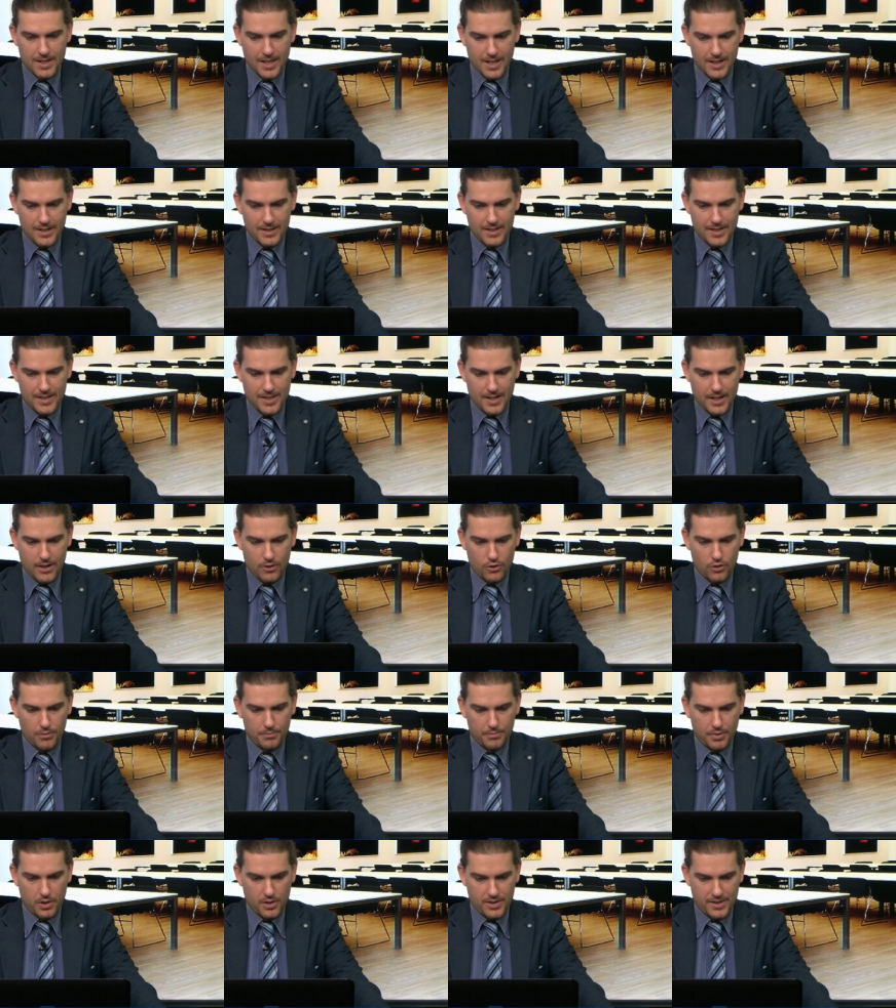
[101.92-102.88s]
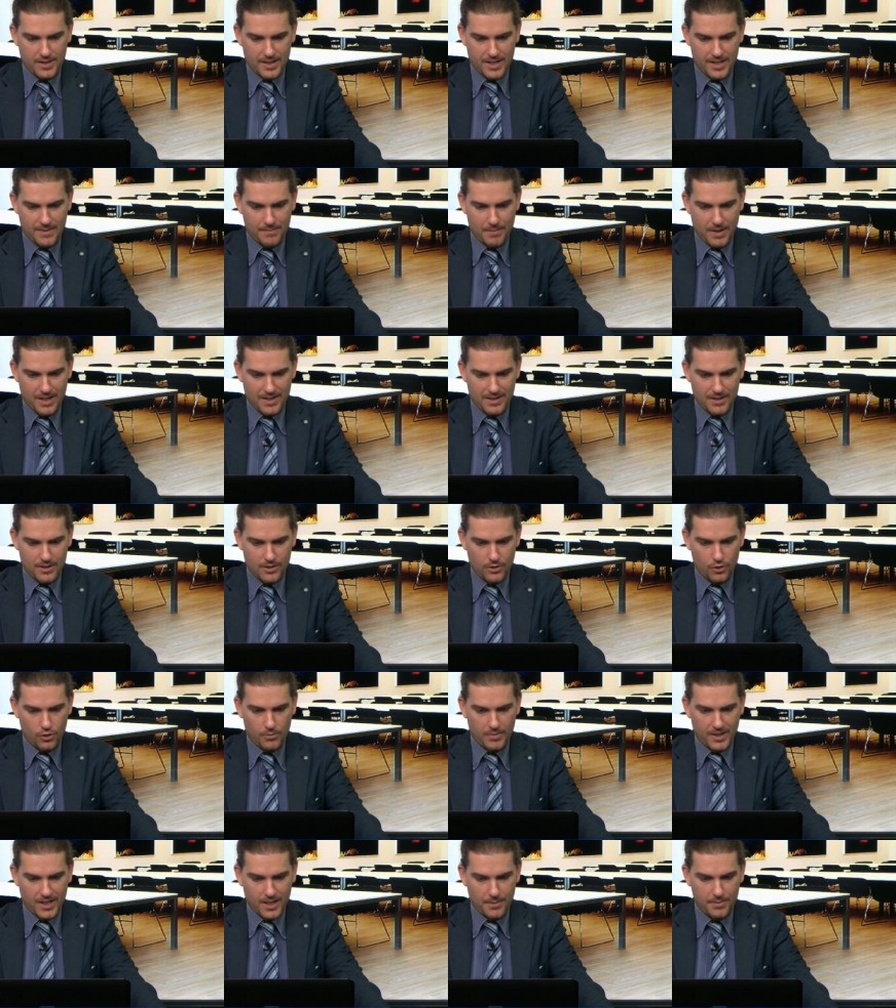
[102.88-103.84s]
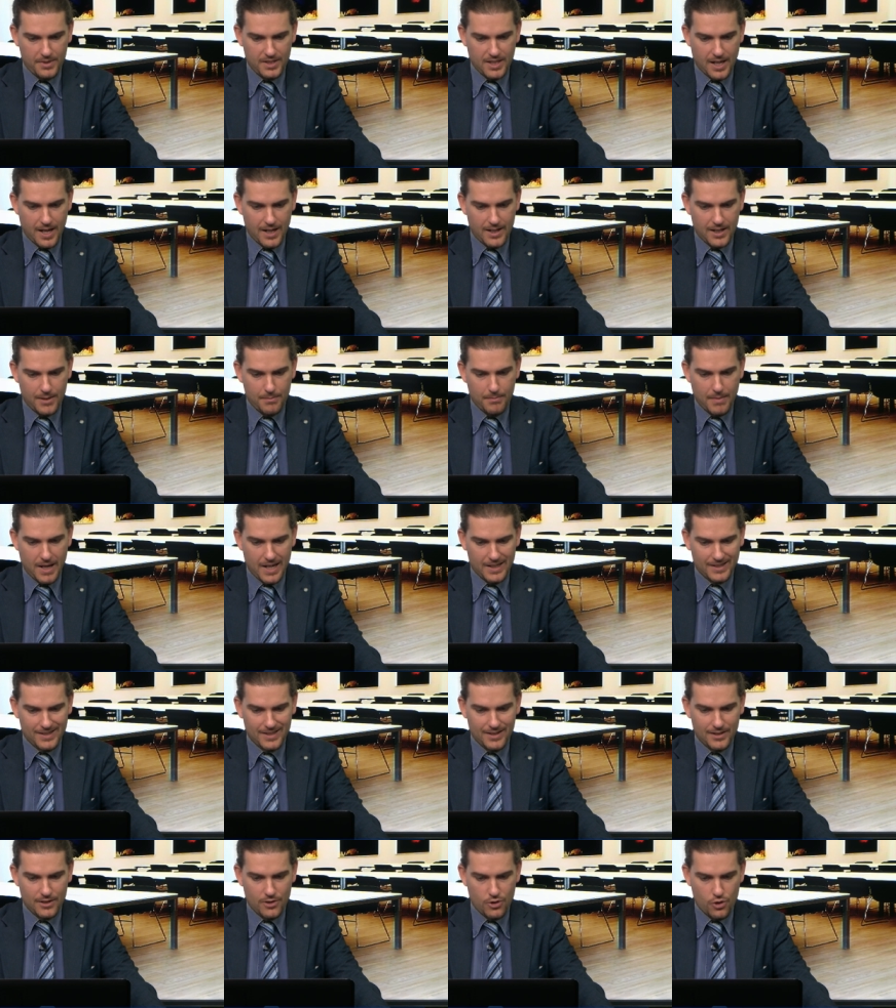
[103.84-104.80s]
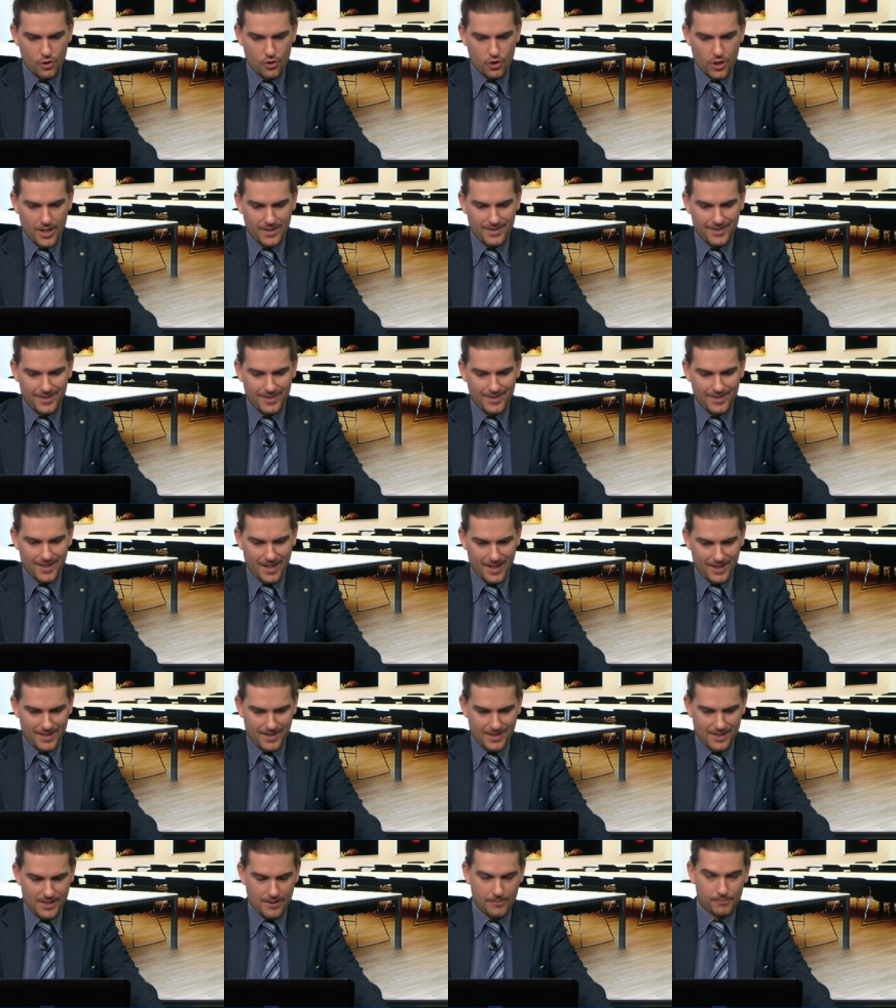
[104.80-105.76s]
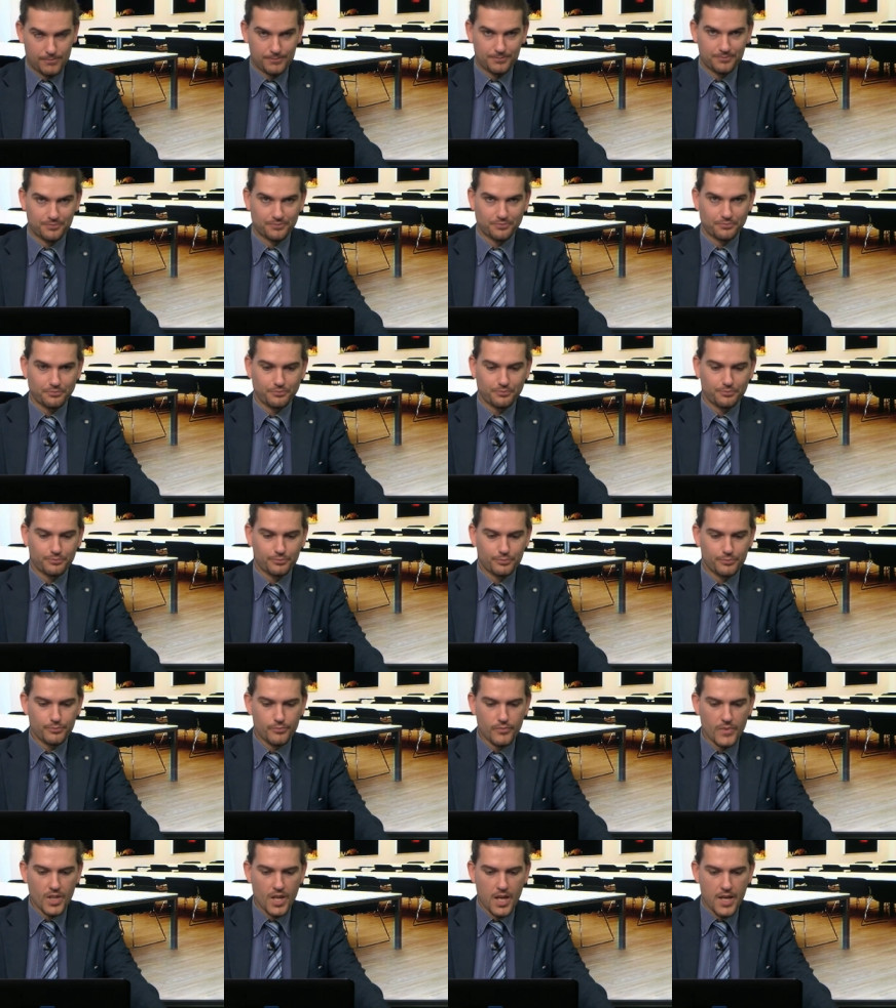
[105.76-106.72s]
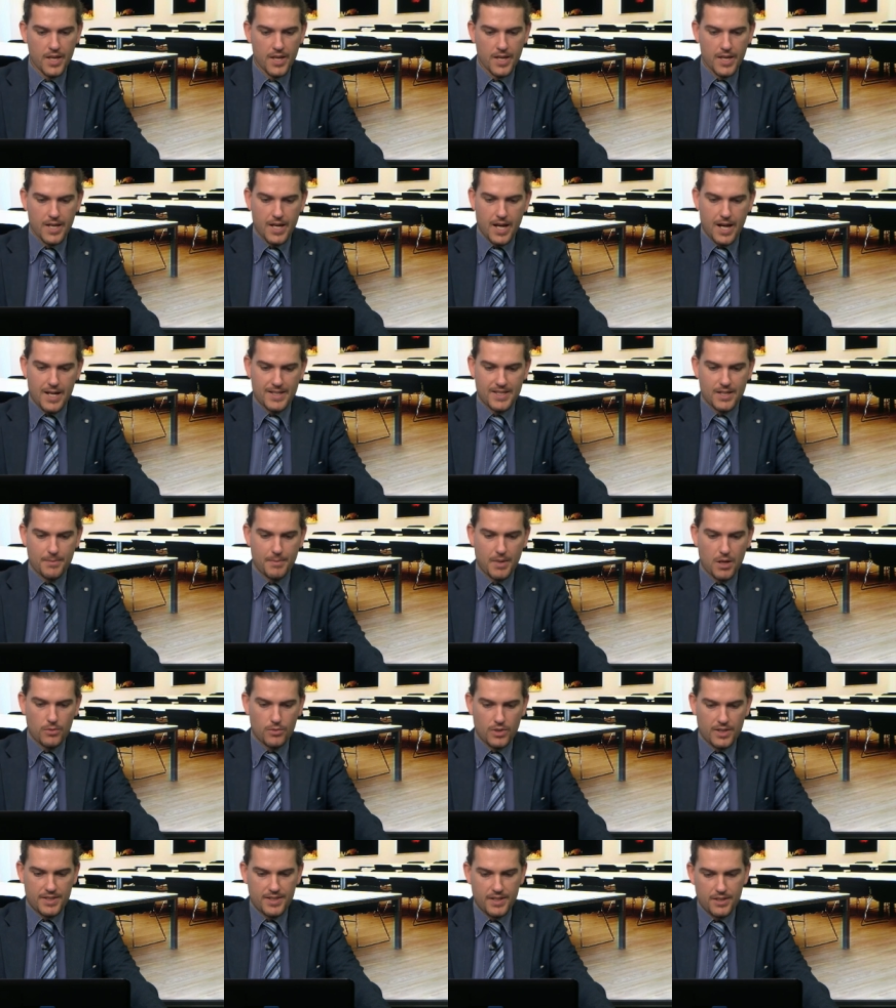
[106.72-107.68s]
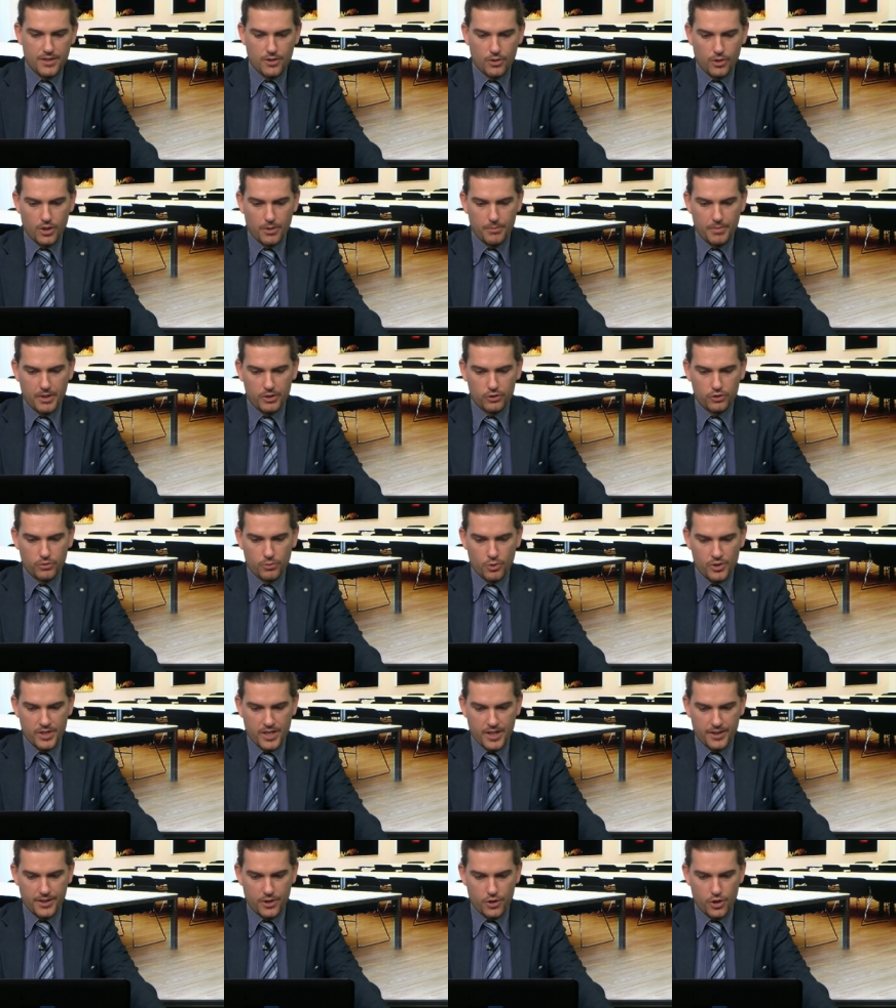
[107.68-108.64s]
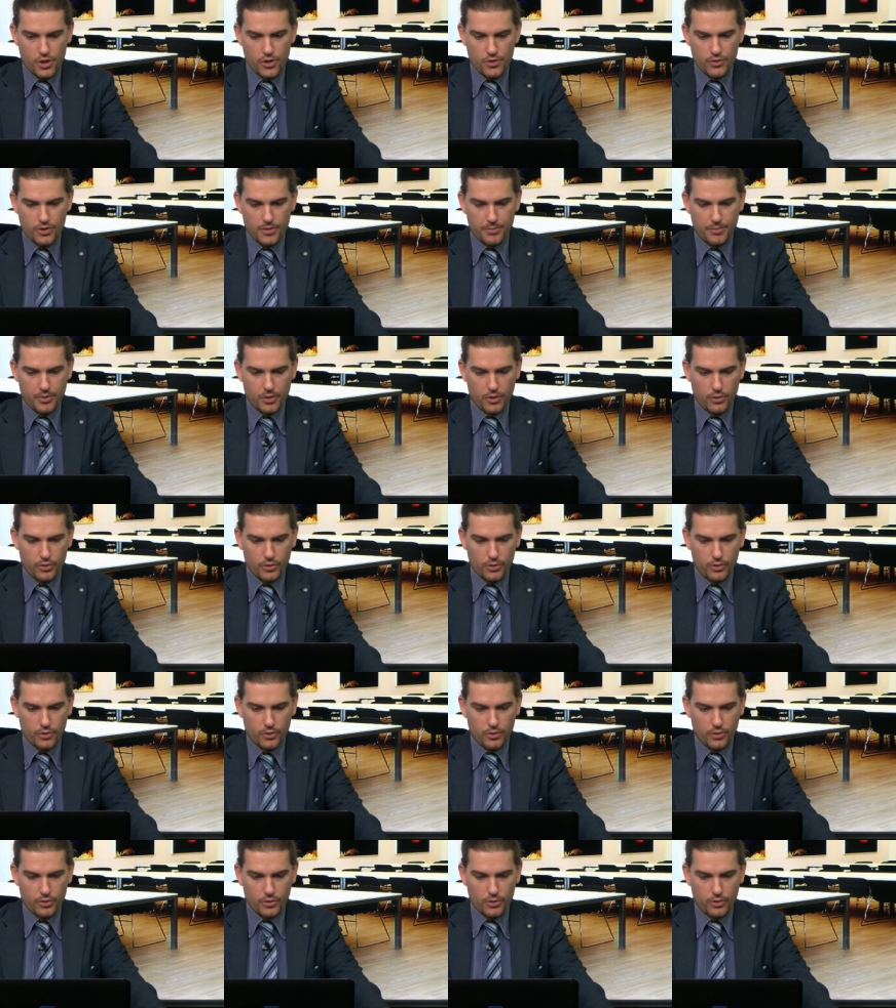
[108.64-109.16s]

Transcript: La rete sarà composta da spazi di Roma Capitale ma anche di soggetti terzi. A San il sindaco Alberto Mosca ha deciso di